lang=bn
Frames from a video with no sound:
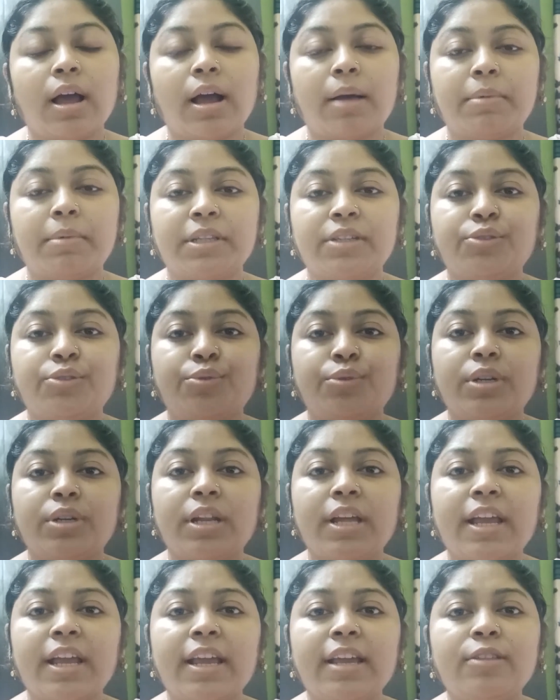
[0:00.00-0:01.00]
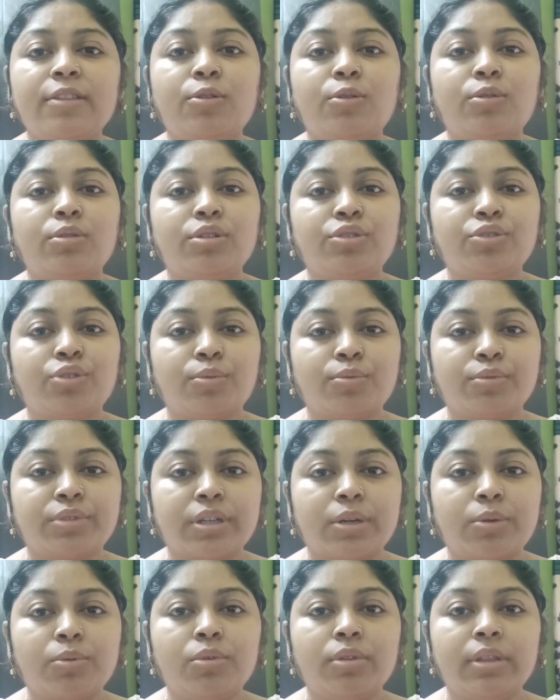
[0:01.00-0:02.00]
আমাদের শরীরে এই ধরনের
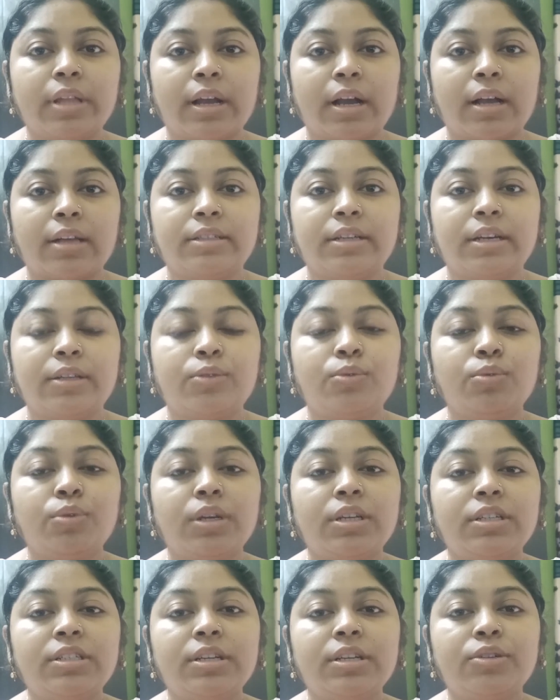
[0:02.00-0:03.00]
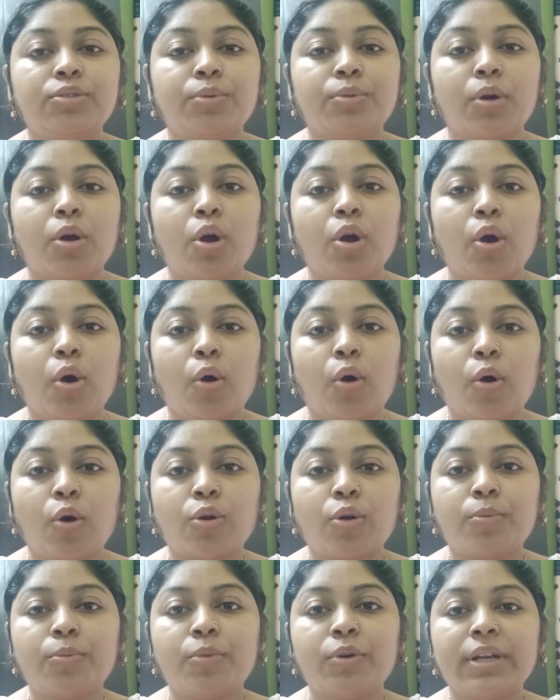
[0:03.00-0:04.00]
সমস্যাগুলো দেখা যায় তো এই যে
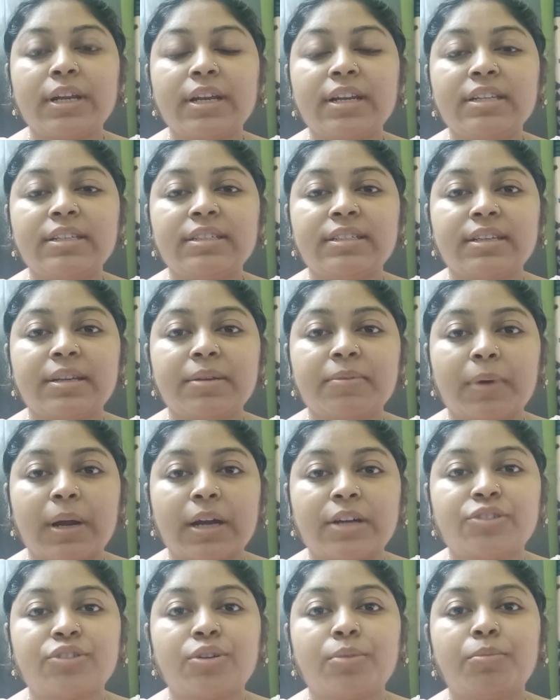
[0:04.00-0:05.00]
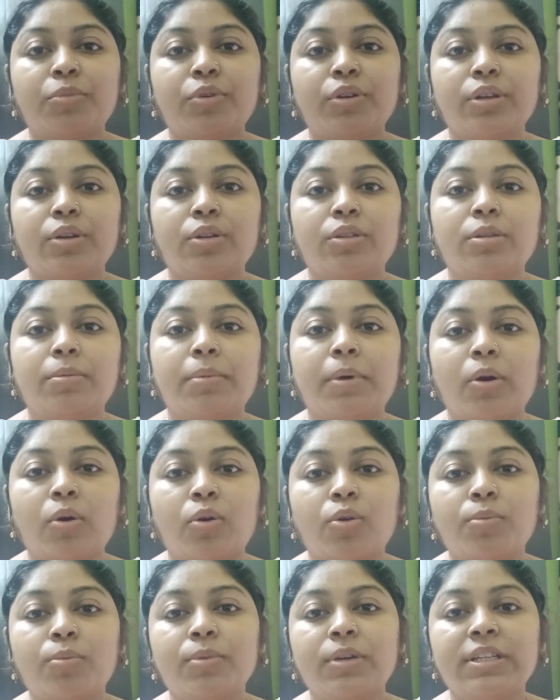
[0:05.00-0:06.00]
হরমোনের যে ভারসাম্যহীনতা বা
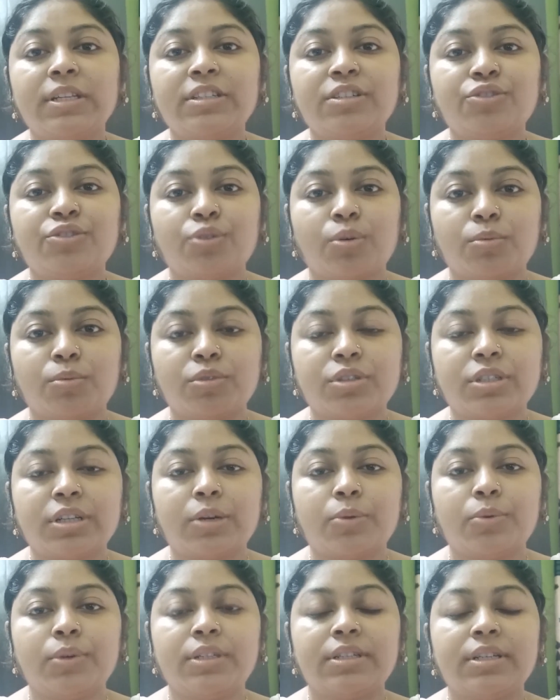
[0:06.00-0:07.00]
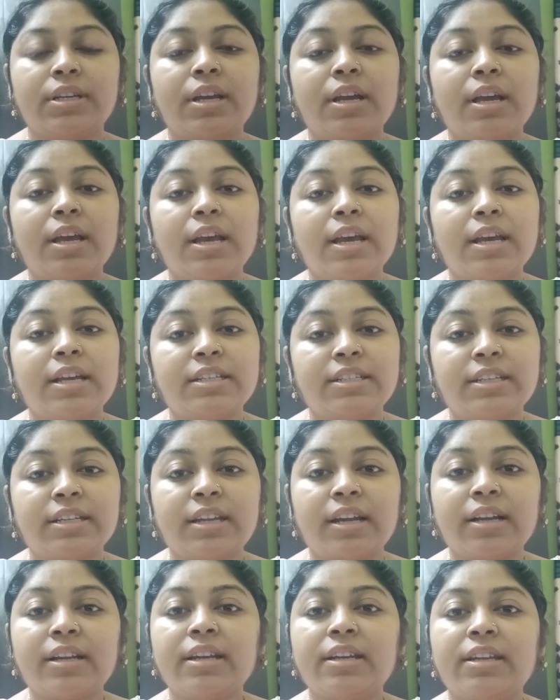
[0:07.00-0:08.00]
হরমোনের যে সমস্যা রয়েছে
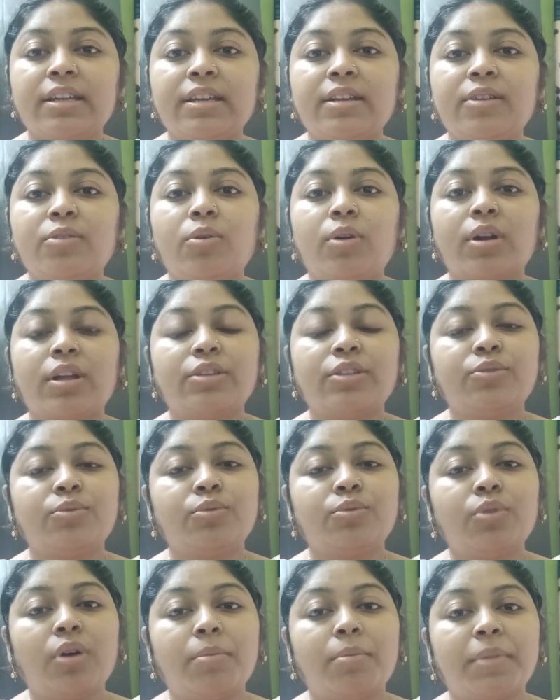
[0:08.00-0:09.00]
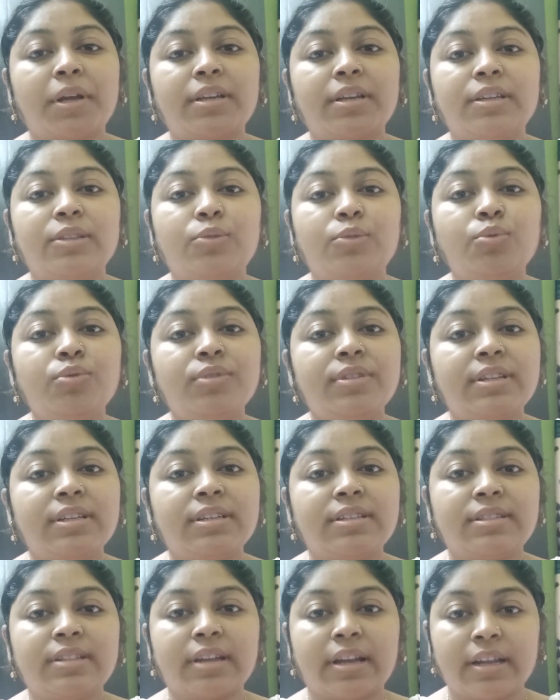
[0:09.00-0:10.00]
সেটাকে ঠিক করার জন্য আমরা কিন্তু
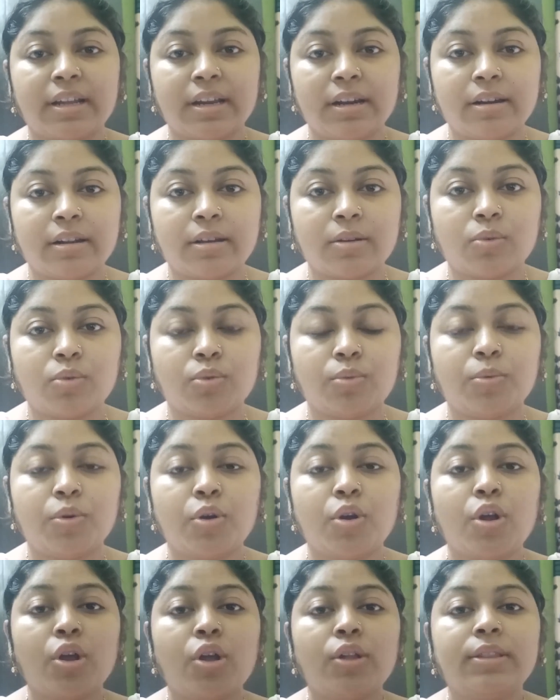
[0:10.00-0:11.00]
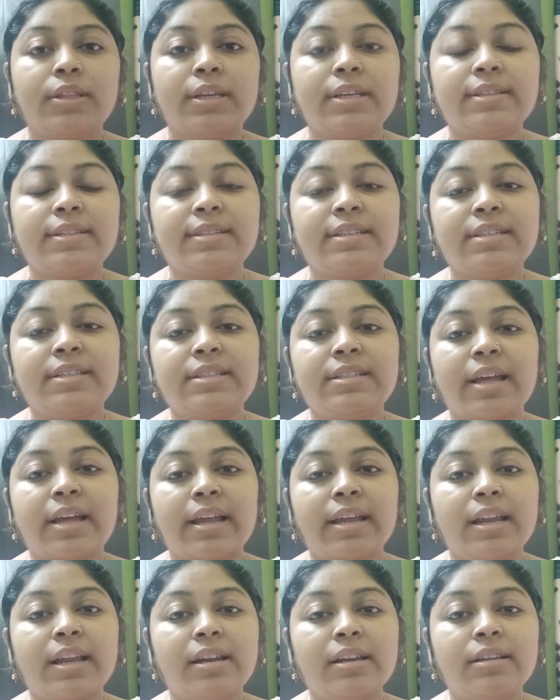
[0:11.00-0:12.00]
সিট সাইকেলটা করব। তো এই সিট
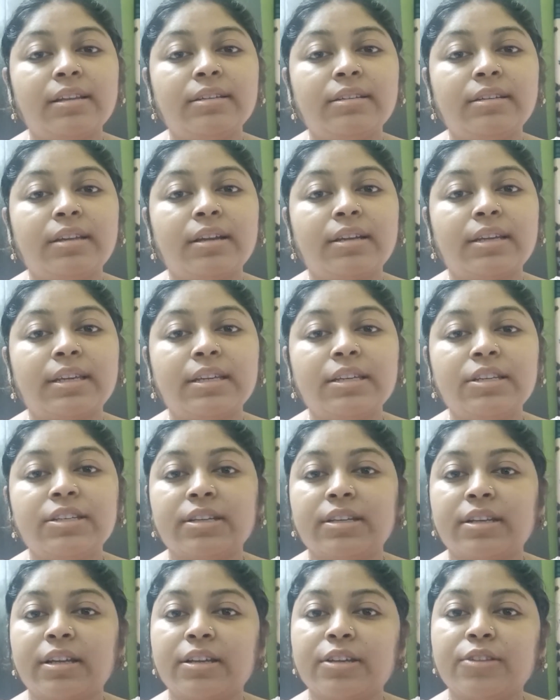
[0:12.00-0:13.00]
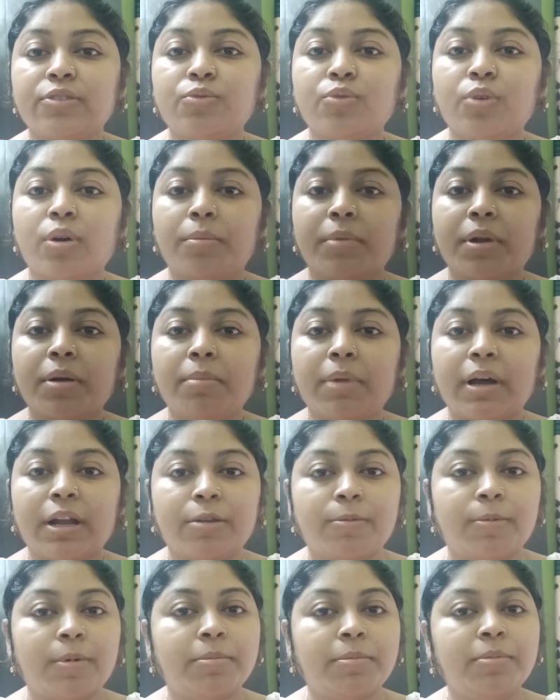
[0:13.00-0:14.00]
সাইকেলিংটা কি সেটা কিন্তু আমরা
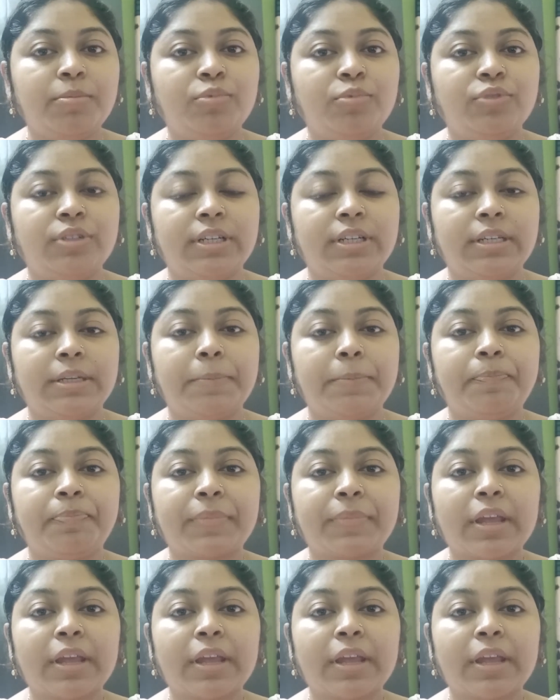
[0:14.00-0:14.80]
ভালোভাবে বুঝে নিই